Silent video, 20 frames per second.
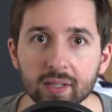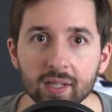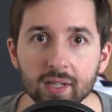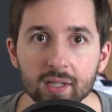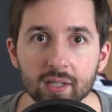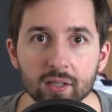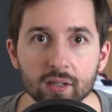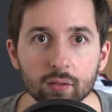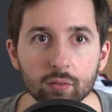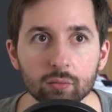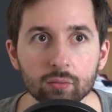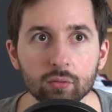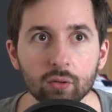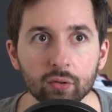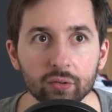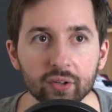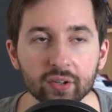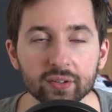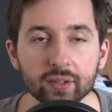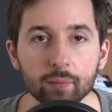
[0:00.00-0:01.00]
d'aller dans
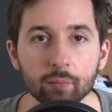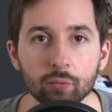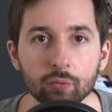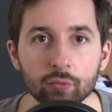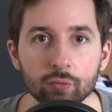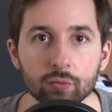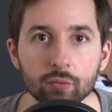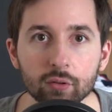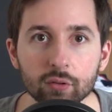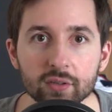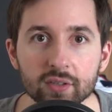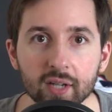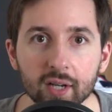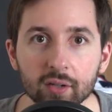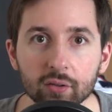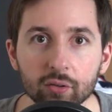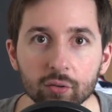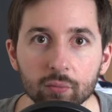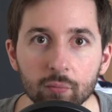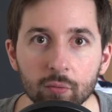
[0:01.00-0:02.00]
certains menus
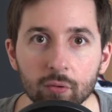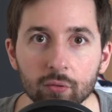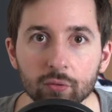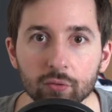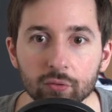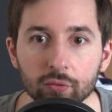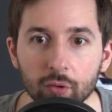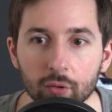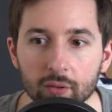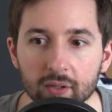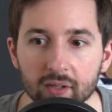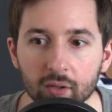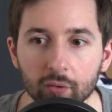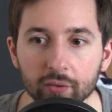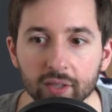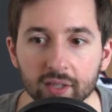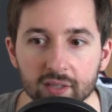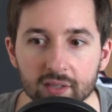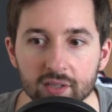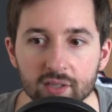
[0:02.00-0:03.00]
directement dans l'écran
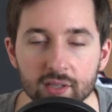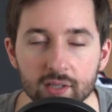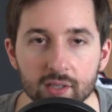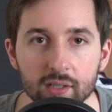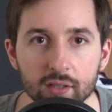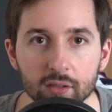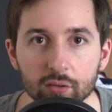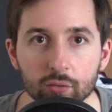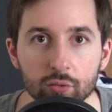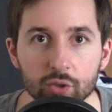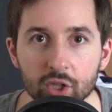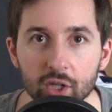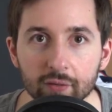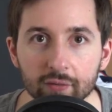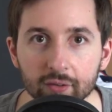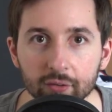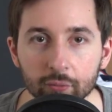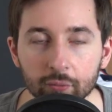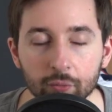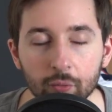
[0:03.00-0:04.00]
tactile et le toucher
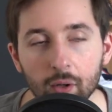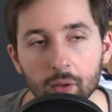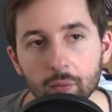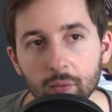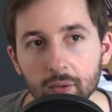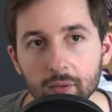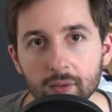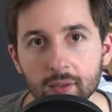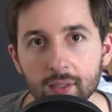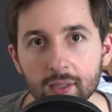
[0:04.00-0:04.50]
avec son doigt, quoi.